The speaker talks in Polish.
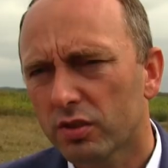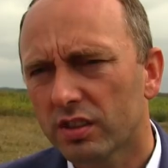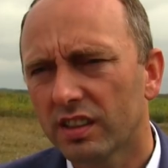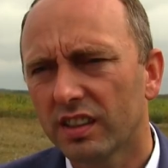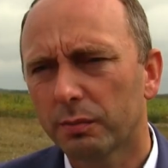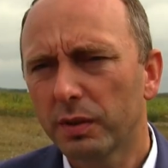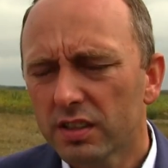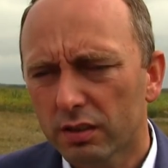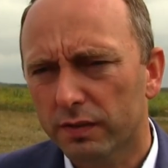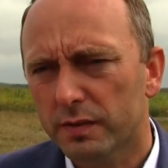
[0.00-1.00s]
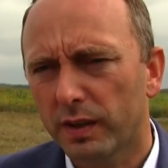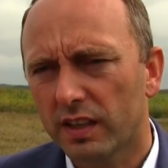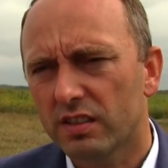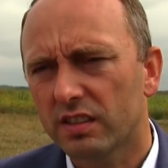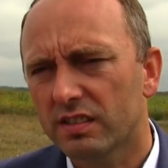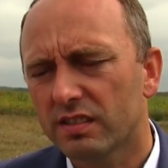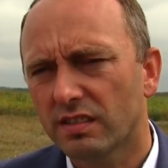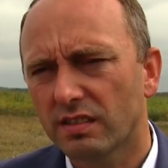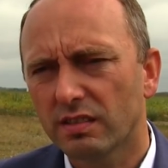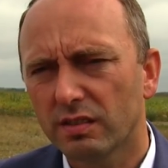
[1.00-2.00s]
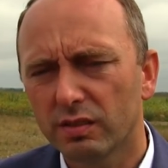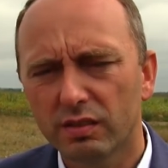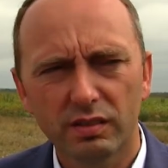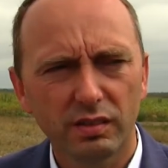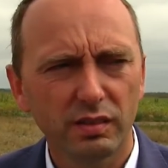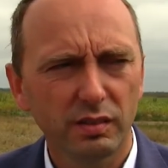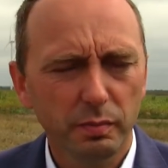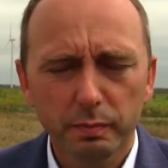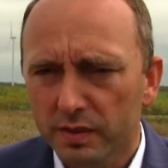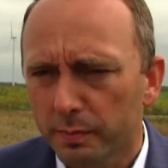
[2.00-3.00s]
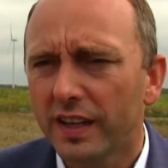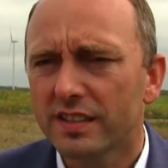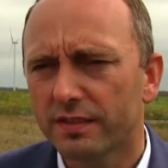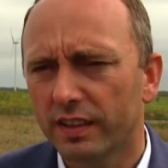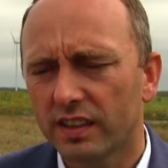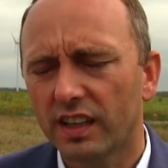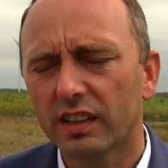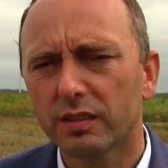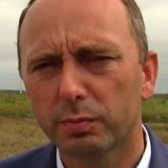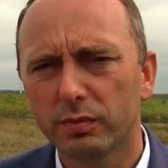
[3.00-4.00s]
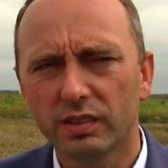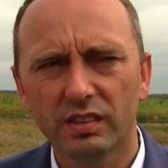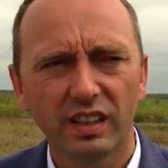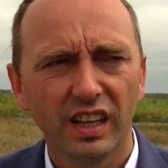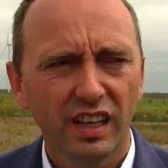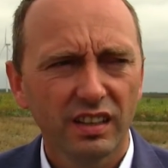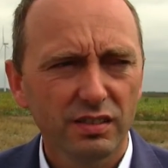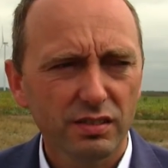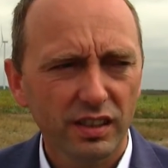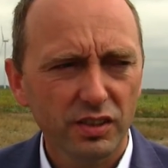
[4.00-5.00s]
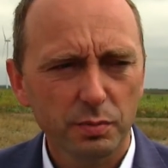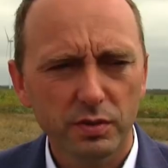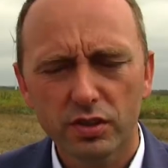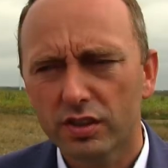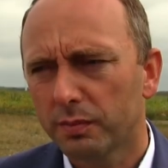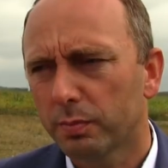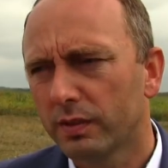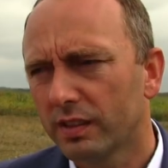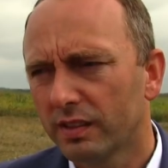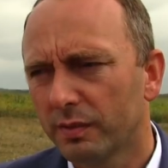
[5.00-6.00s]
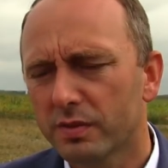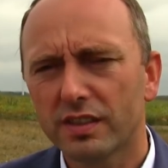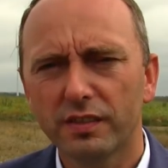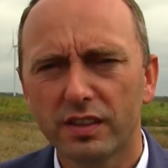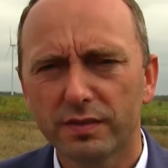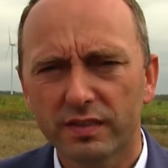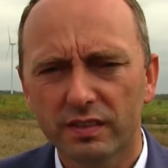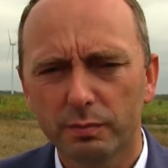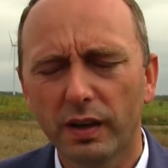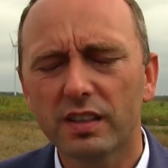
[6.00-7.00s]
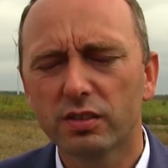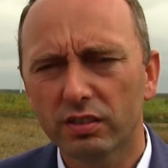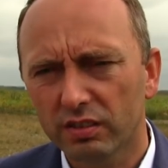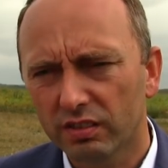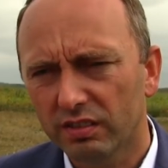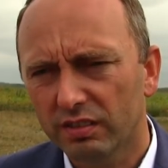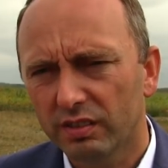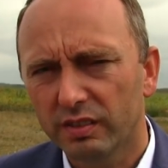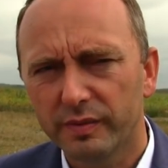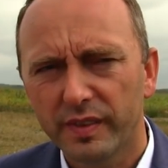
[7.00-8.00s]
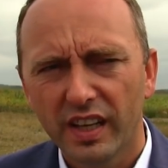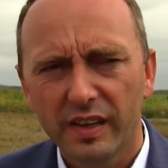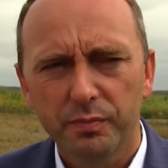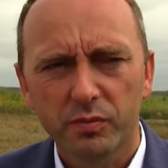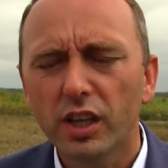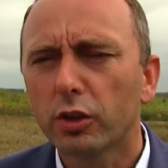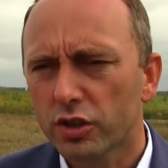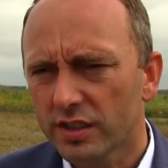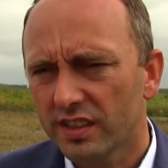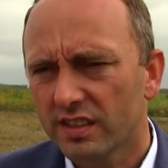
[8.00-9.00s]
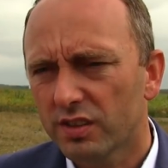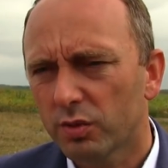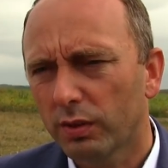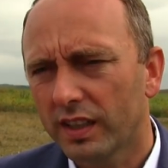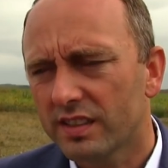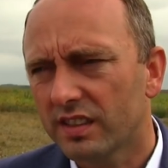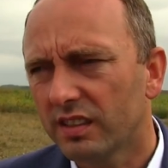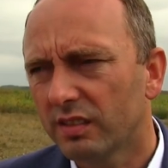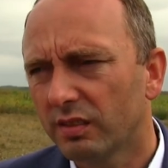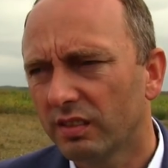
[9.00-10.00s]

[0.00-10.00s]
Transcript: że jednak będzie to wsparcie z, z państwa. Tak? Zostaliśmy dzisiaj postawieni w bardzo niekorzystnej sytuacji. E,